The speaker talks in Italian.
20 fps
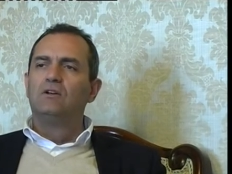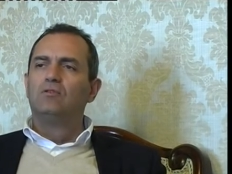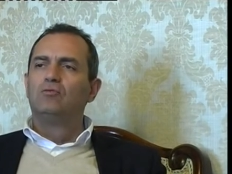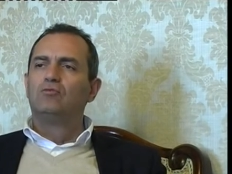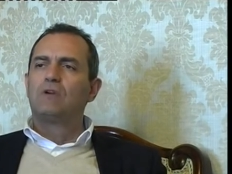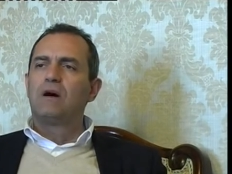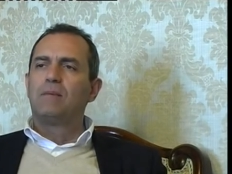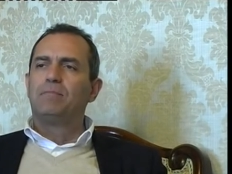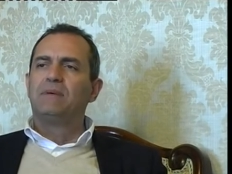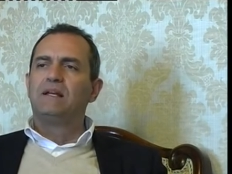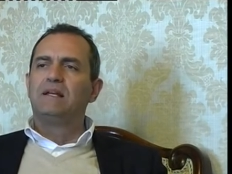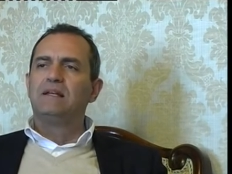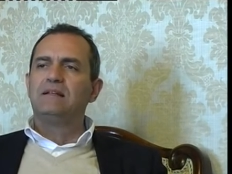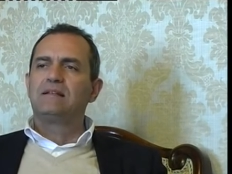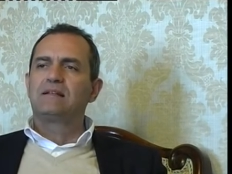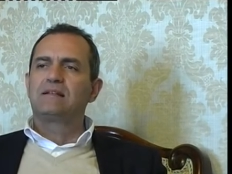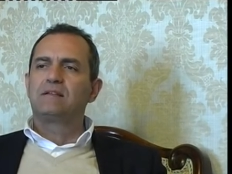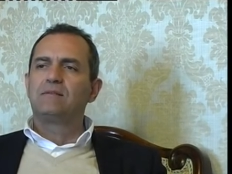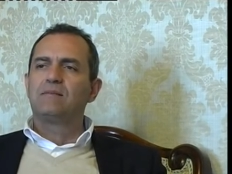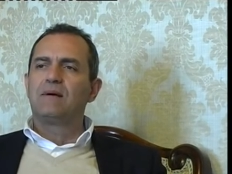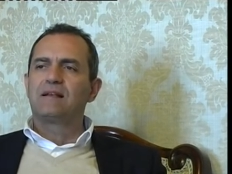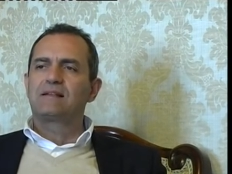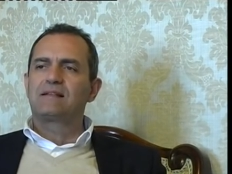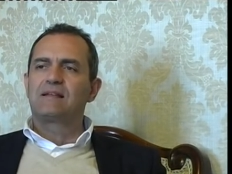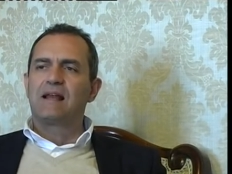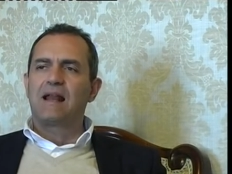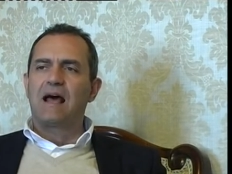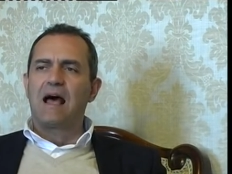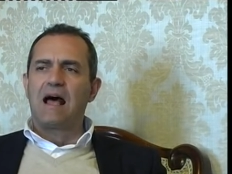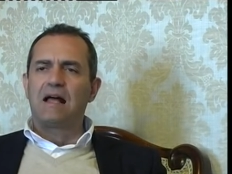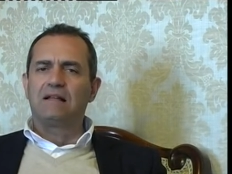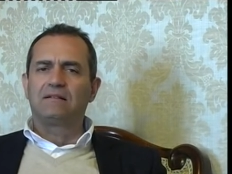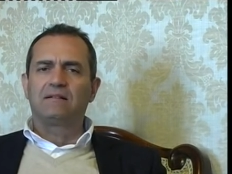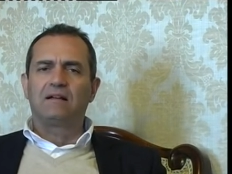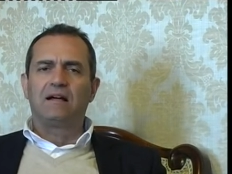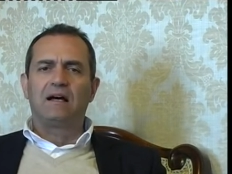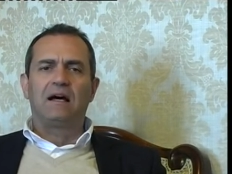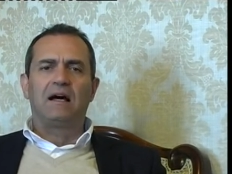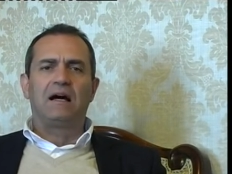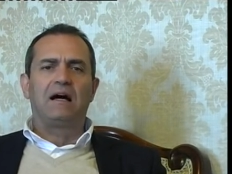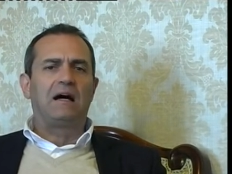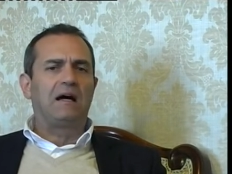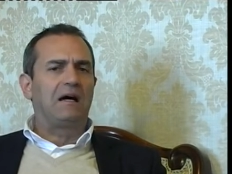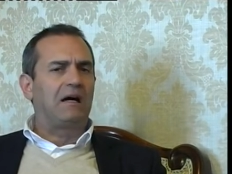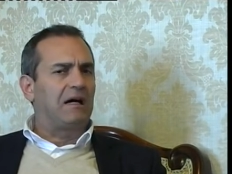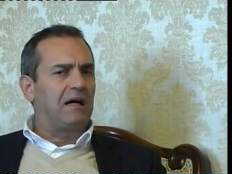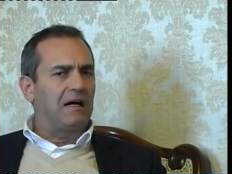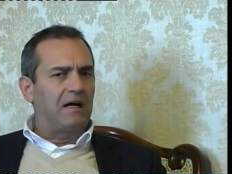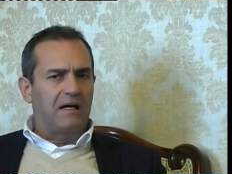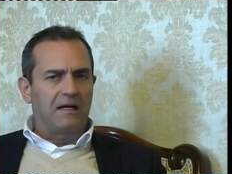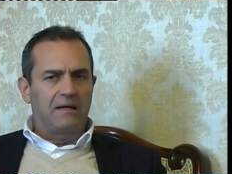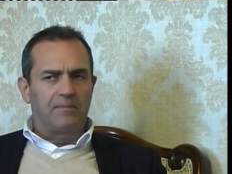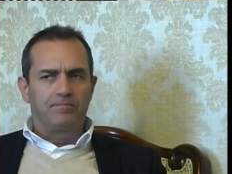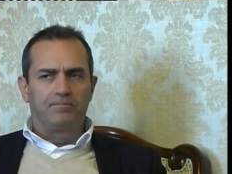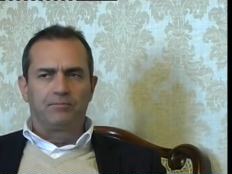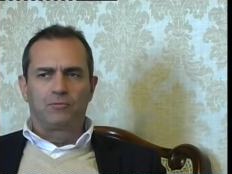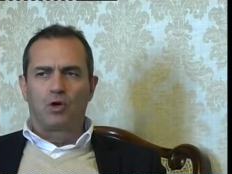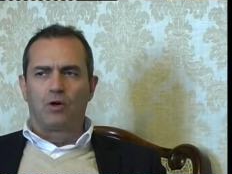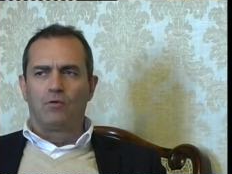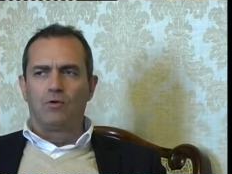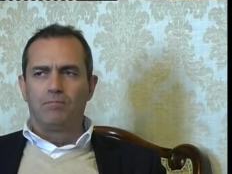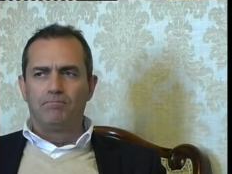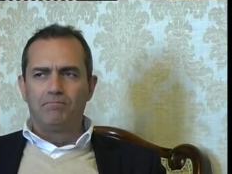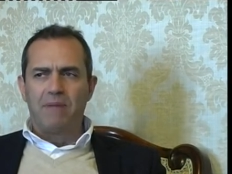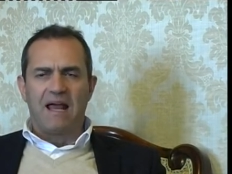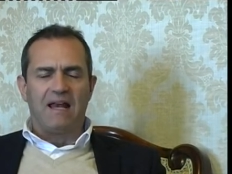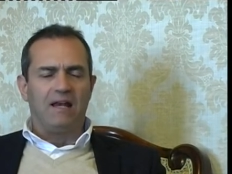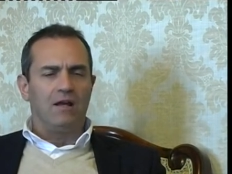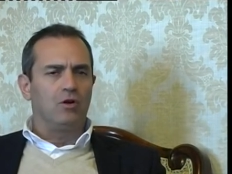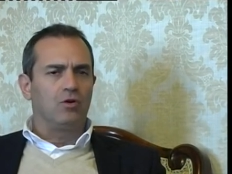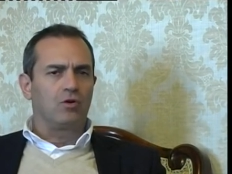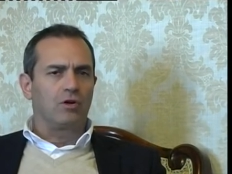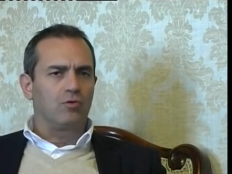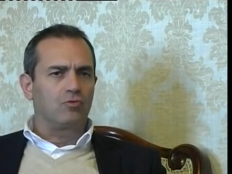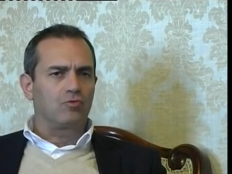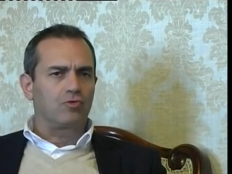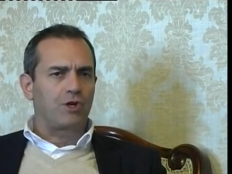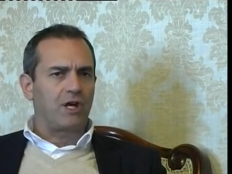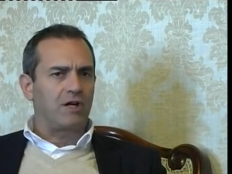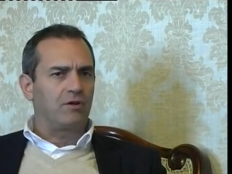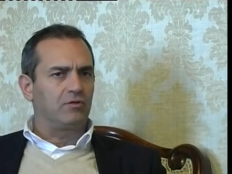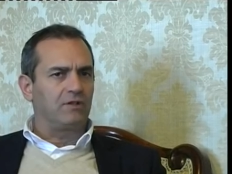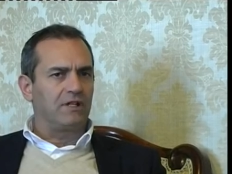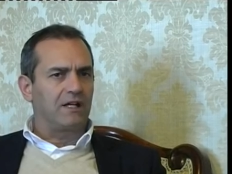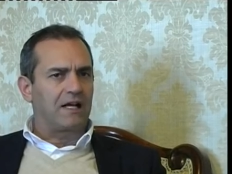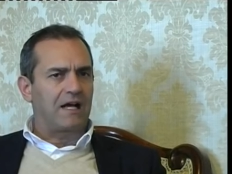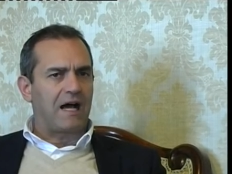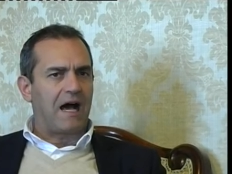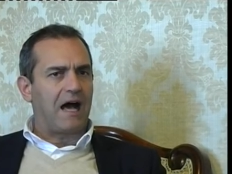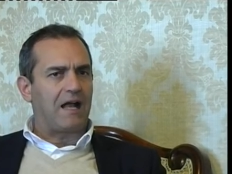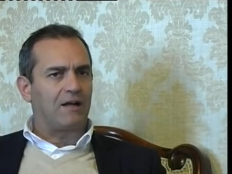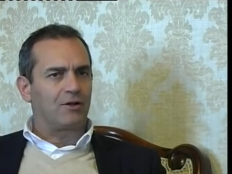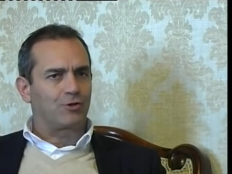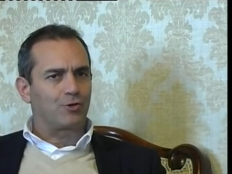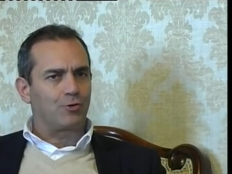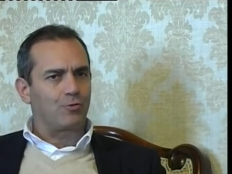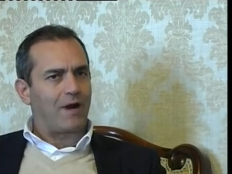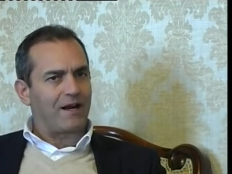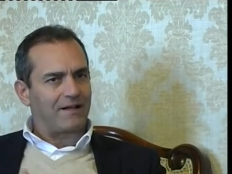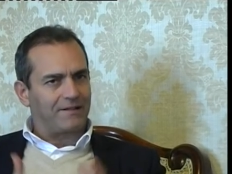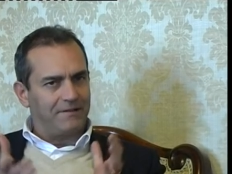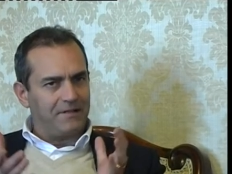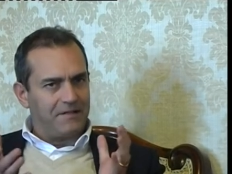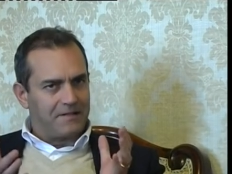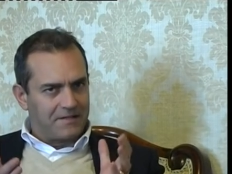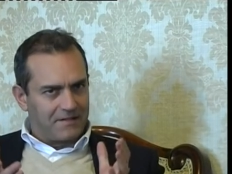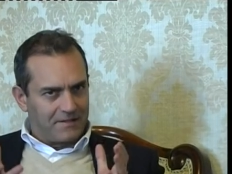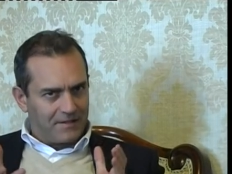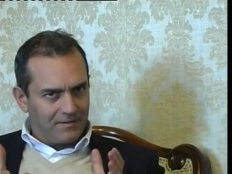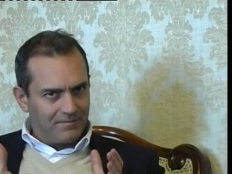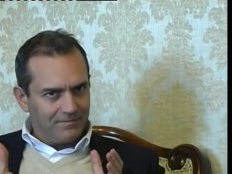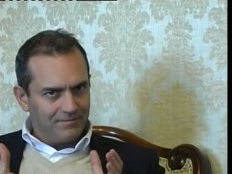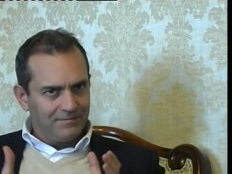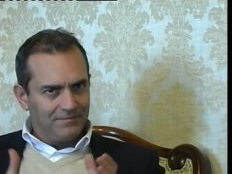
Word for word: una bellissima serata e trovo bello che un genio del calcio, un artista,